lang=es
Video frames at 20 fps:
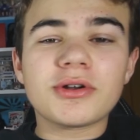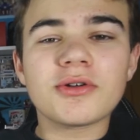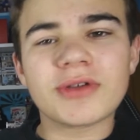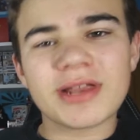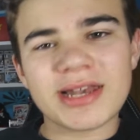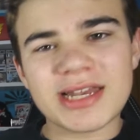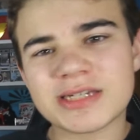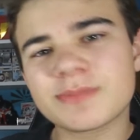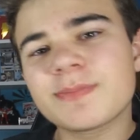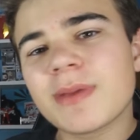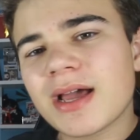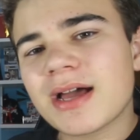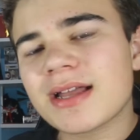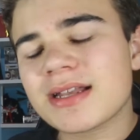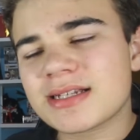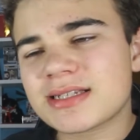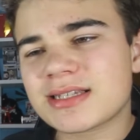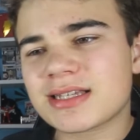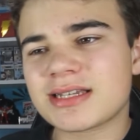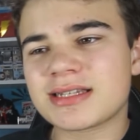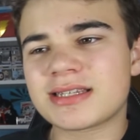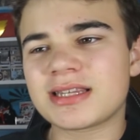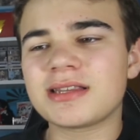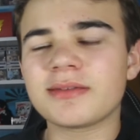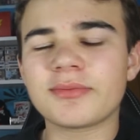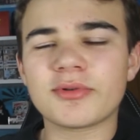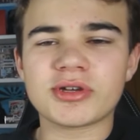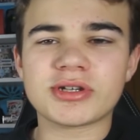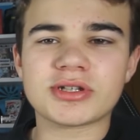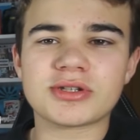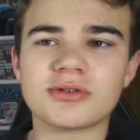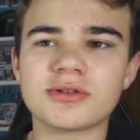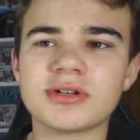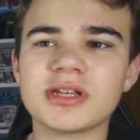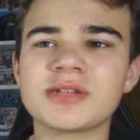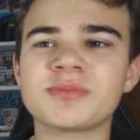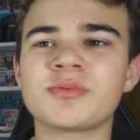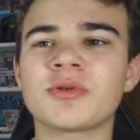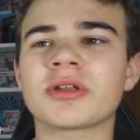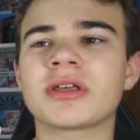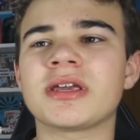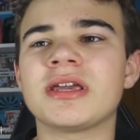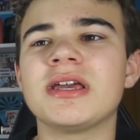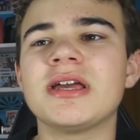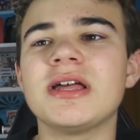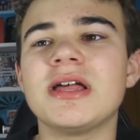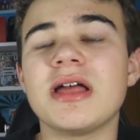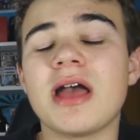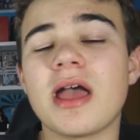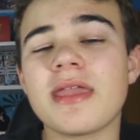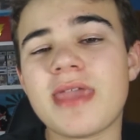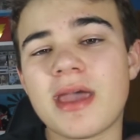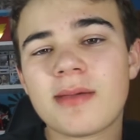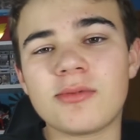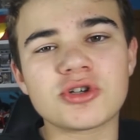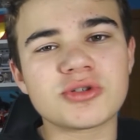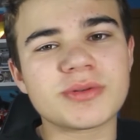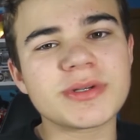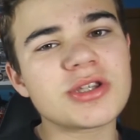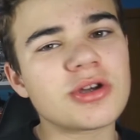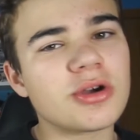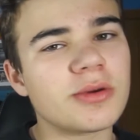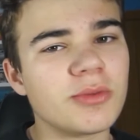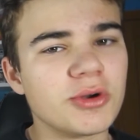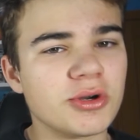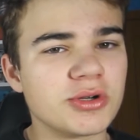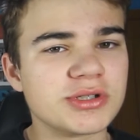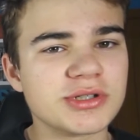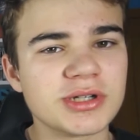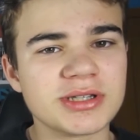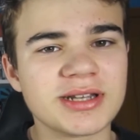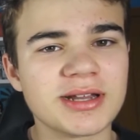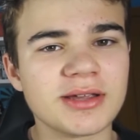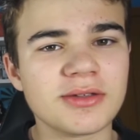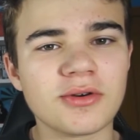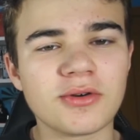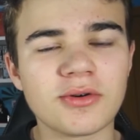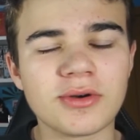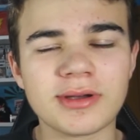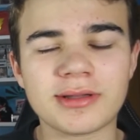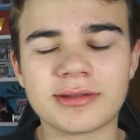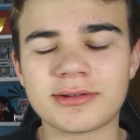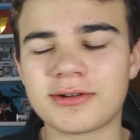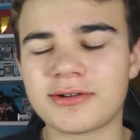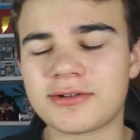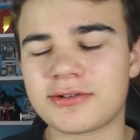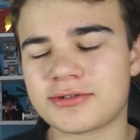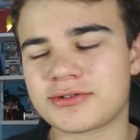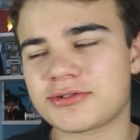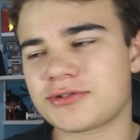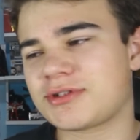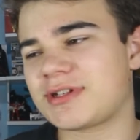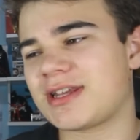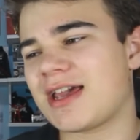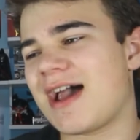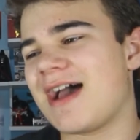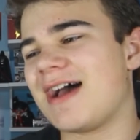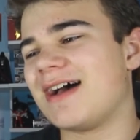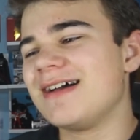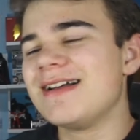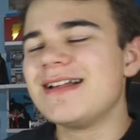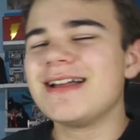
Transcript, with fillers: creo que les pegan este, este tipo de historias porque ya hemos visto cómo nos han traído Juego de Tronos, o sea,